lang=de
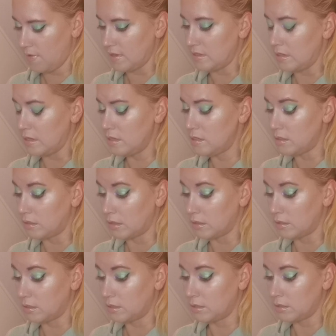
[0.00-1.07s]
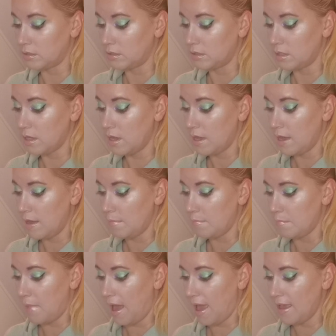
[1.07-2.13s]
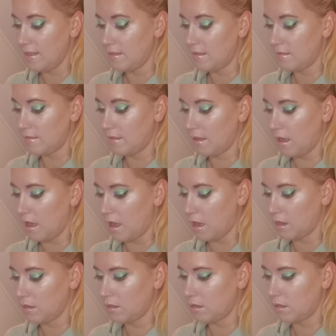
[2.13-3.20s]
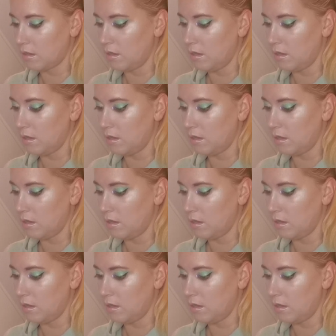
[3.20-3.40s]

Was ist das? Mind Tank